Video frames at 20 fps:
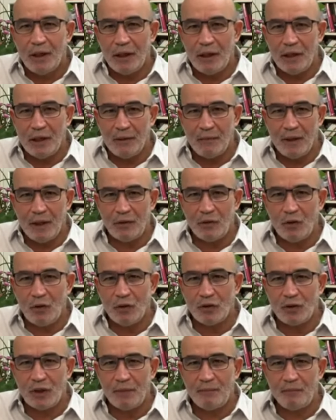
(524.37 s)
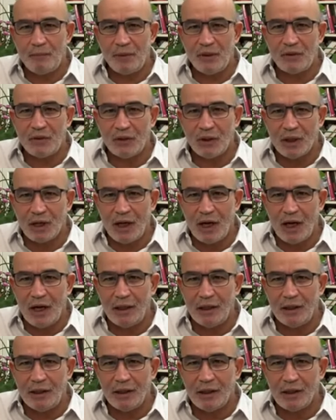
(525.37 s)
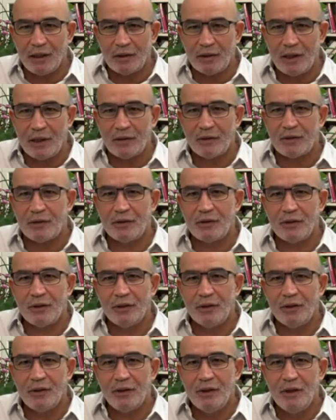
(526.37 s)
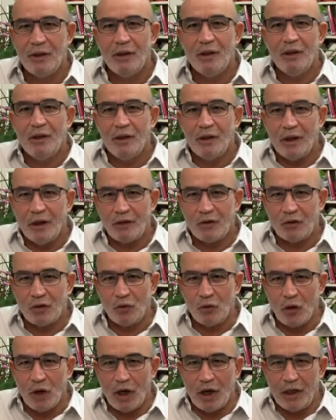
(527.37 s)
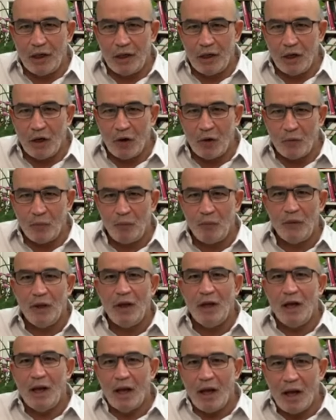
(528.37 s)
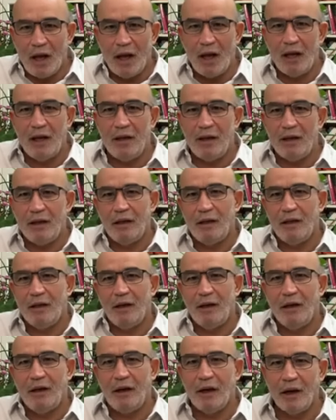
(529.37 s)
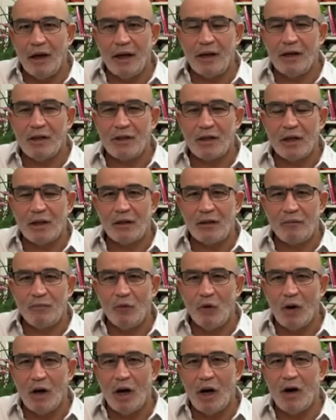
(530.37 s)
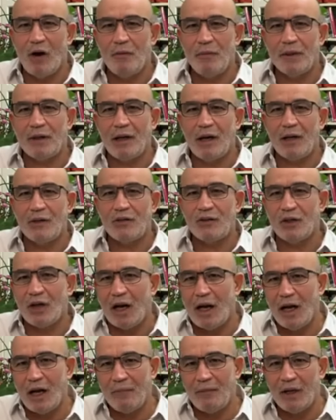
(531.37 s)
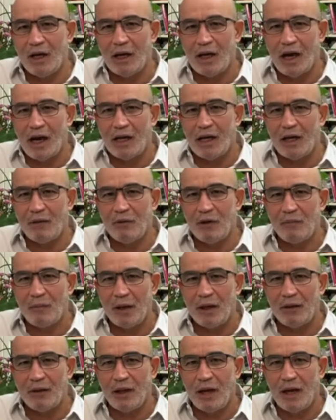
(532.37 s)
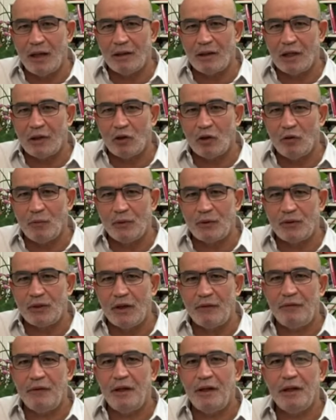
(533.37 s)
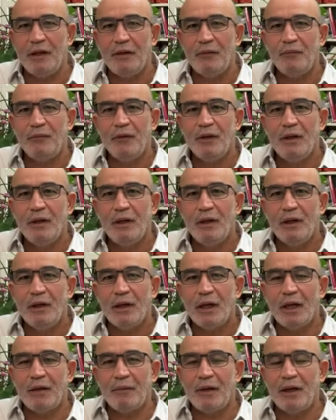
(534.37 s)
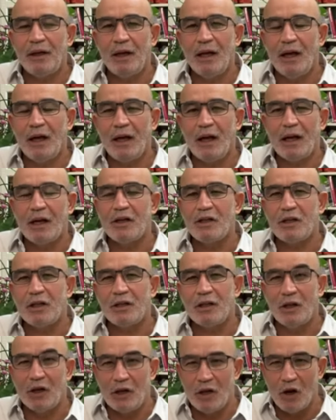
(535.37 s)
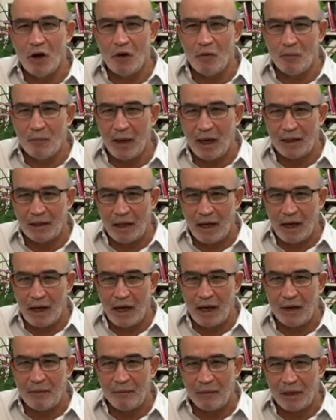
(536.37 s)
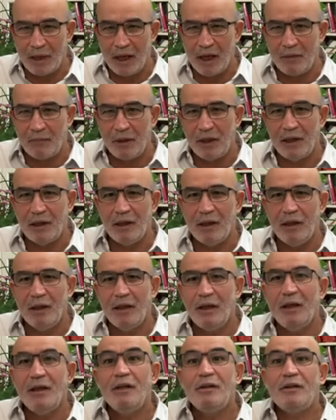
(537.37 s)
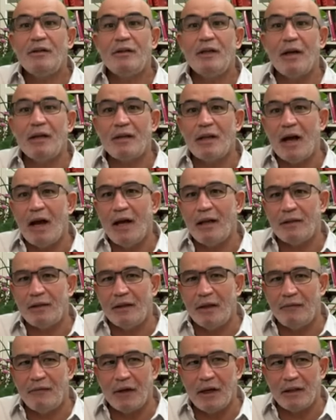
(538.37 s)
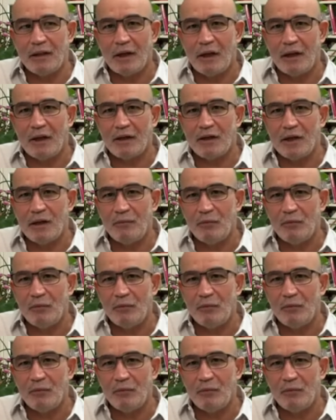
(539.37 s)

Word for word: إنما تحسب بصراع الإيرادات السؤال اليوم هل خرجت مقاومة غزة حاملة الأعلام البيضاء تطلب الصفح أم أنها خرجت اليوم بعد عام كامل تتحدى فقد خرج